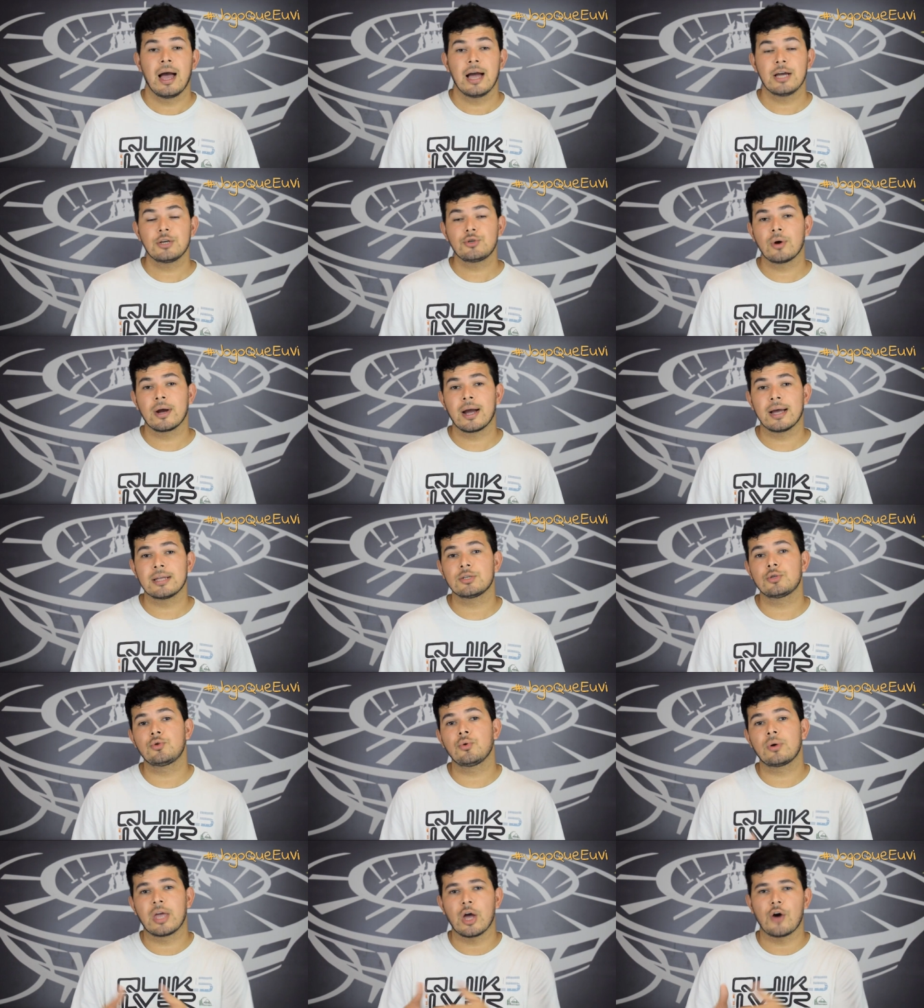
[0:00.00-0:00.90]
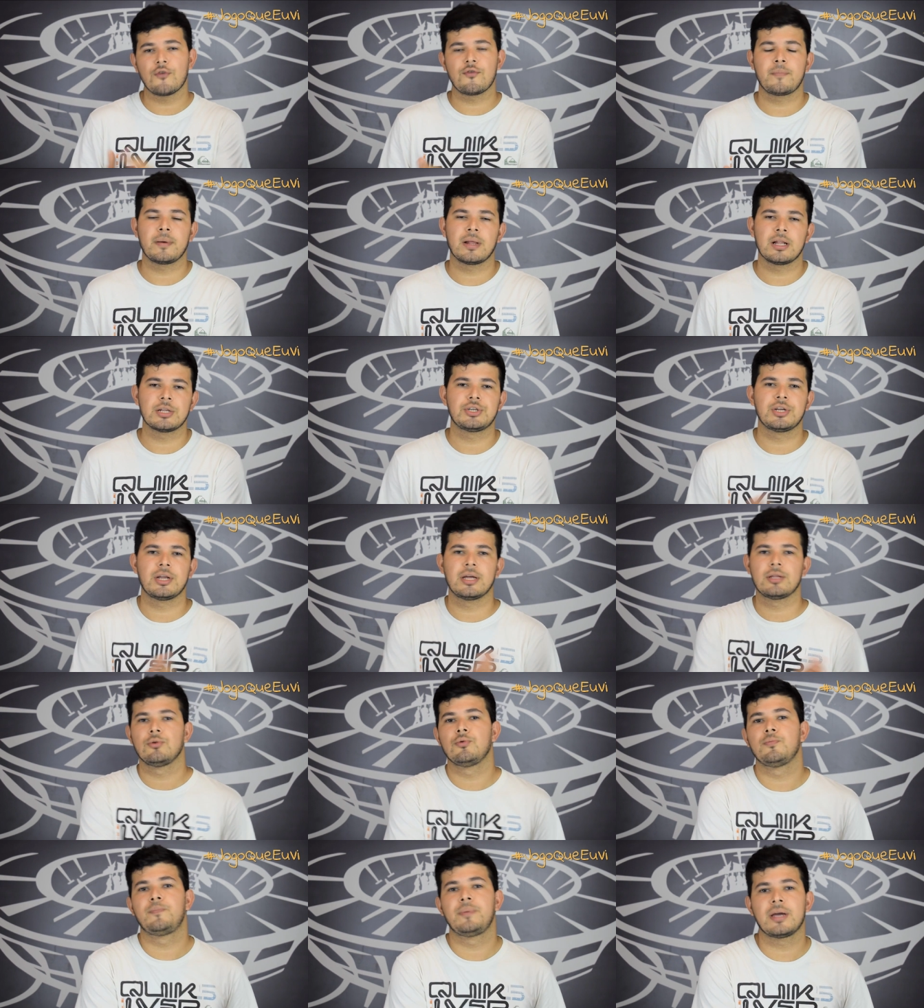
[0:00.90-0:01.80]
As jogadas do Kelvin pela
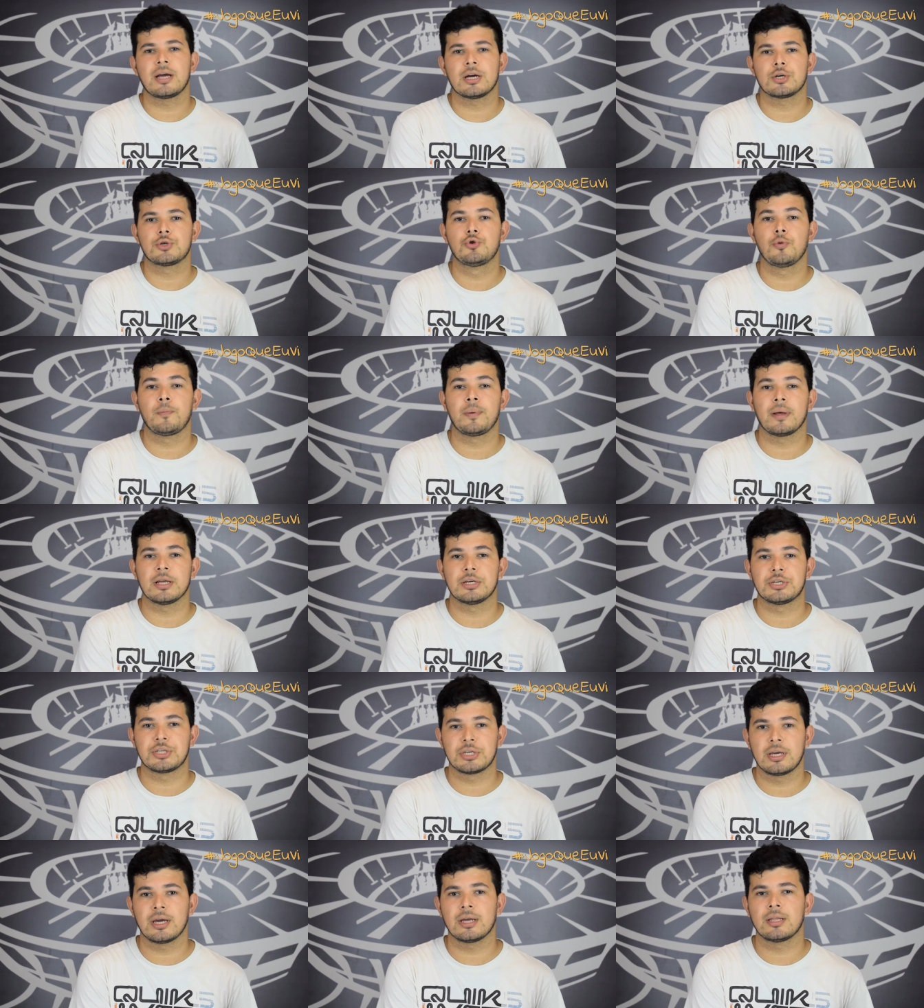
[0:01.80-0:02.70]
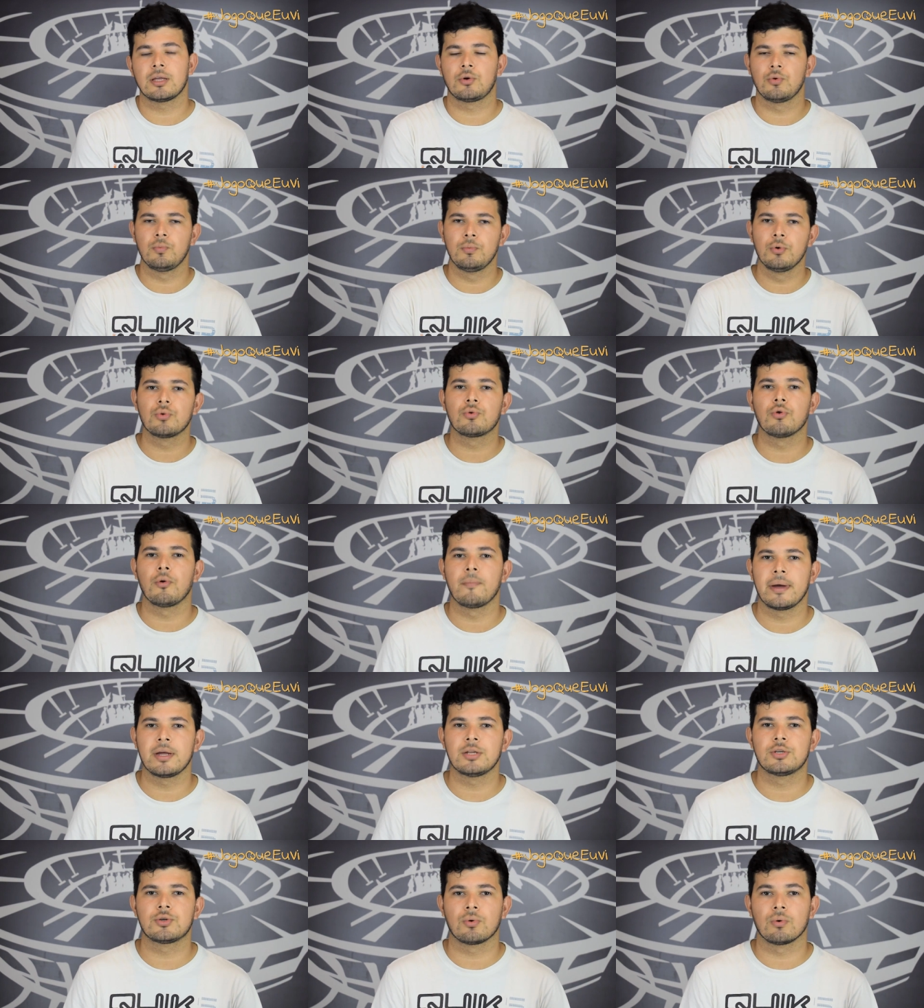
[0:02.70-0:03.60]
direita e do Pikachu pela esquerda que o Milton
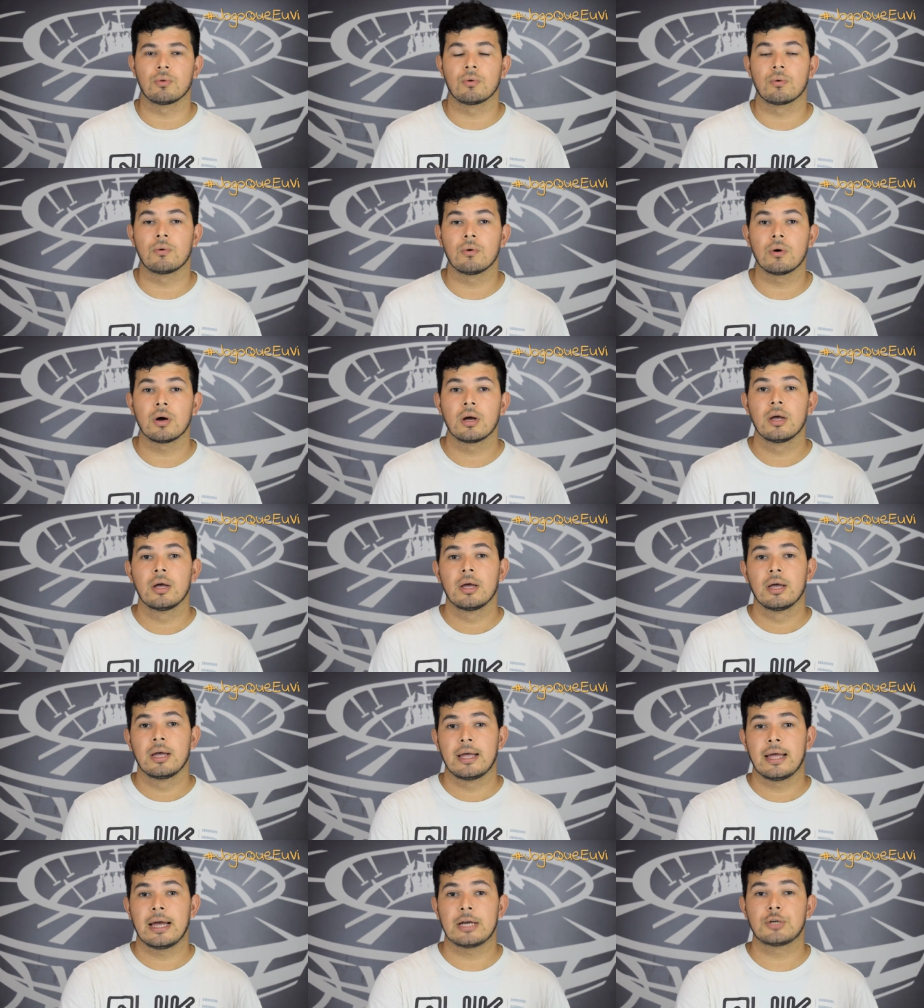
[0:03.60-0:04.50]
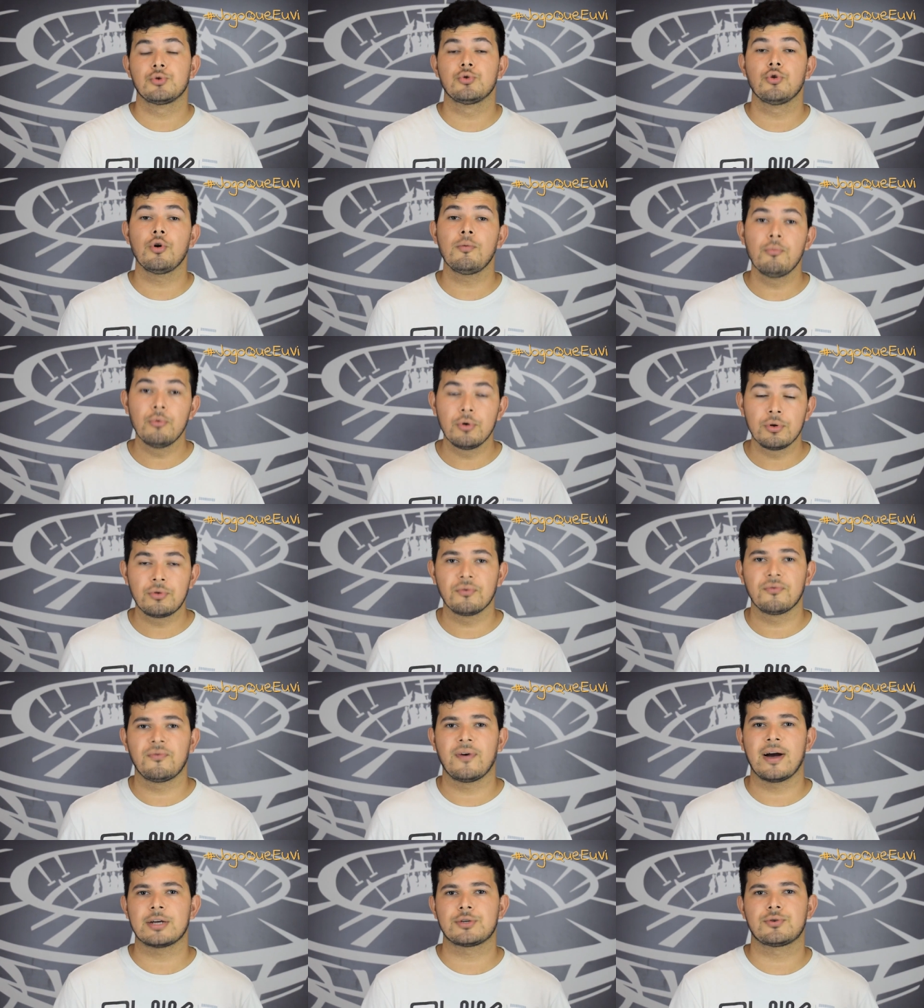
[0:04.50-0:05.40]
Mendes colocou é, ajudou muito
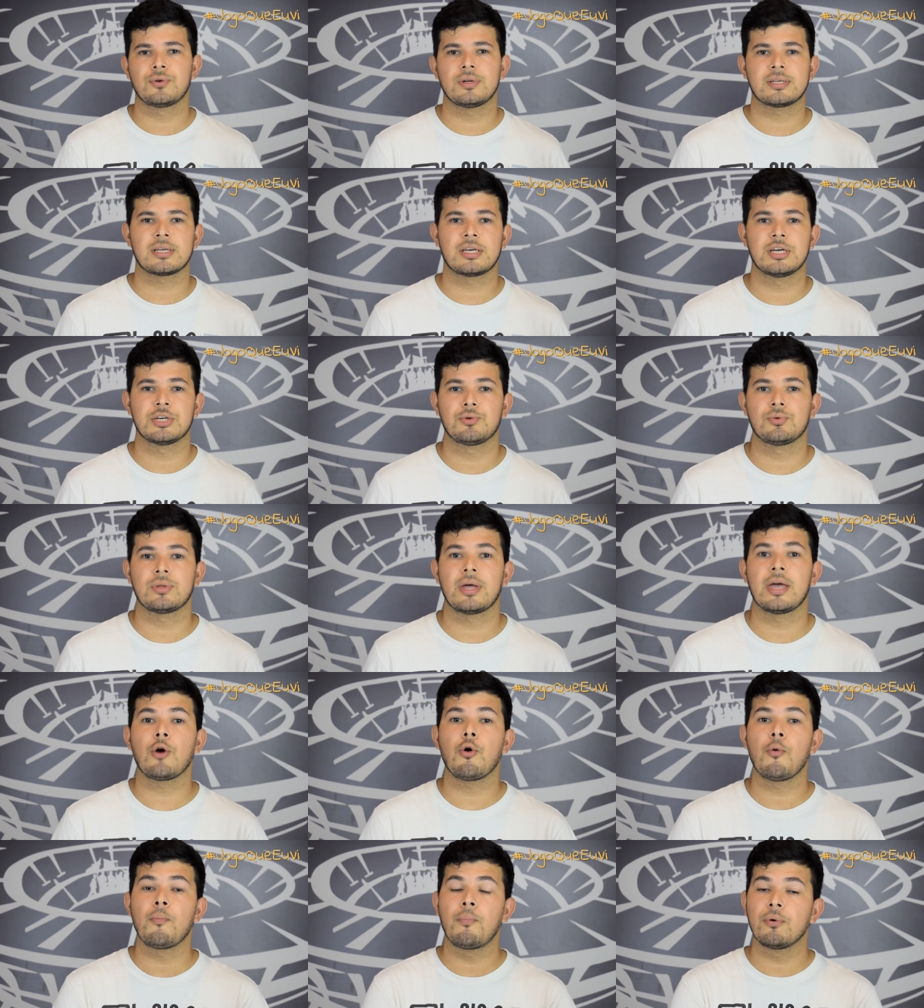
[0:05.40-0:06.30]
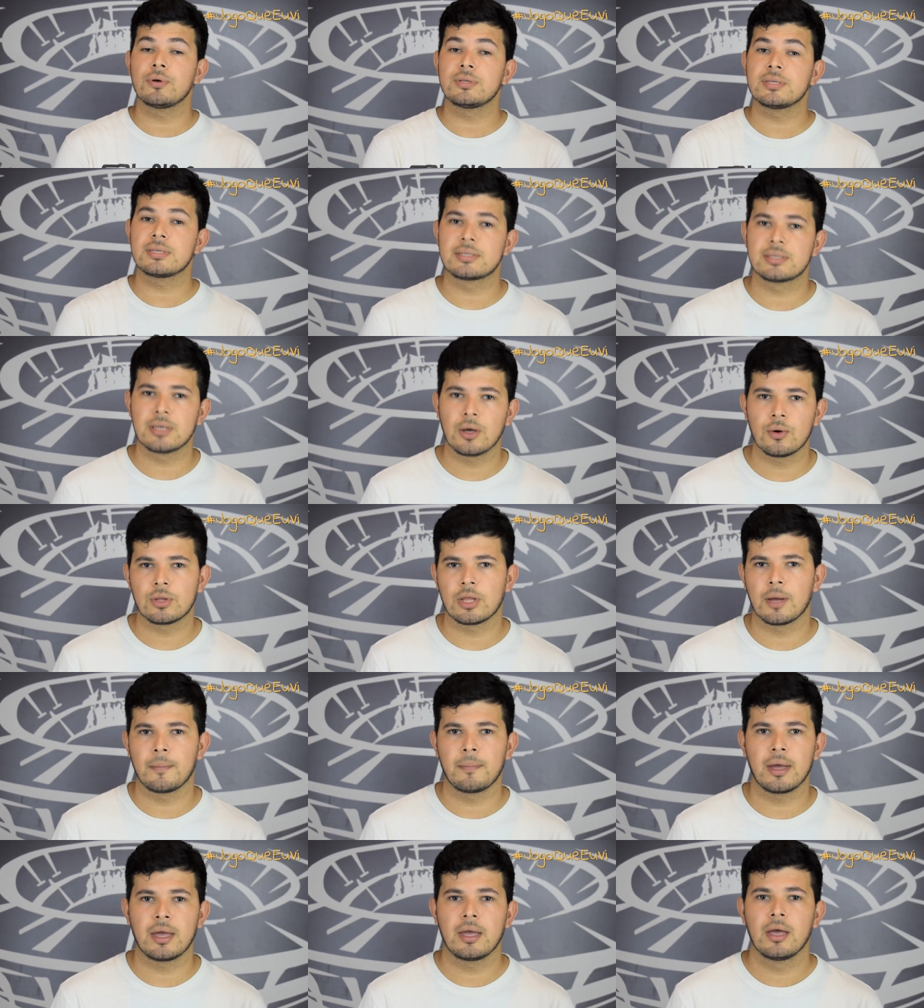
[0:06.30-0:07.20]
o Vasco nessa questão da recomposição
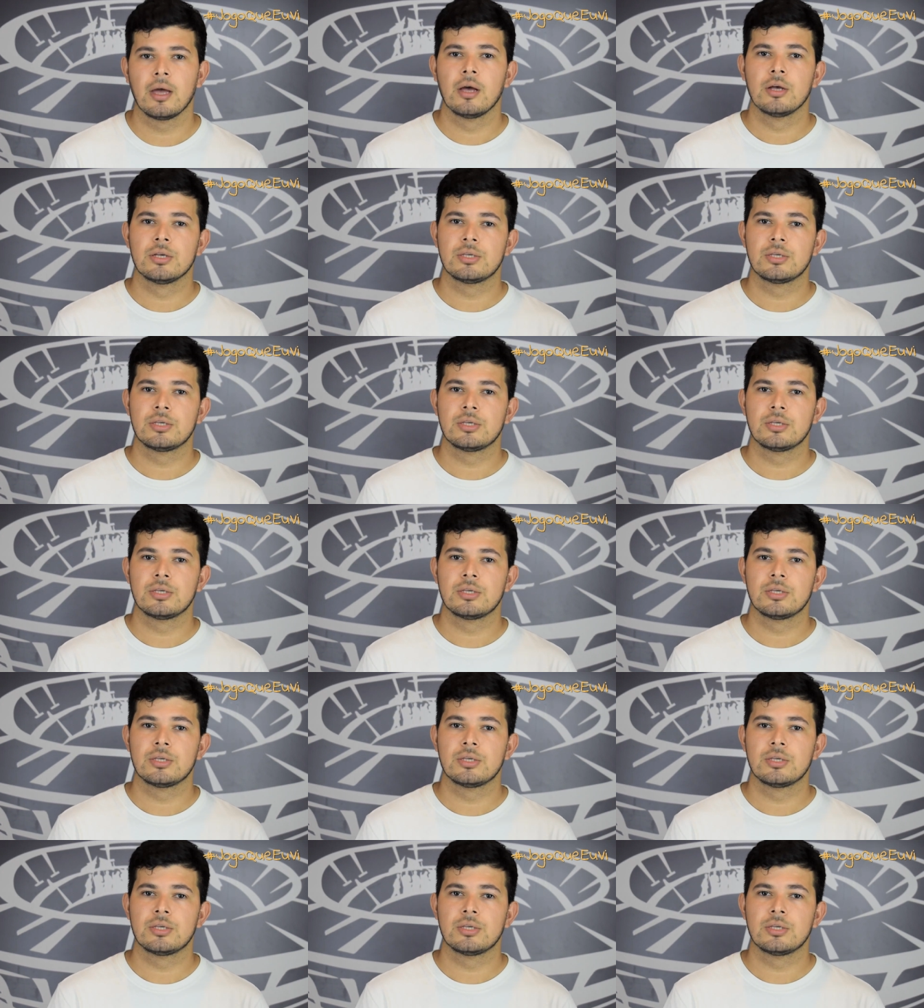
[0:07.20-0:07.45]
também,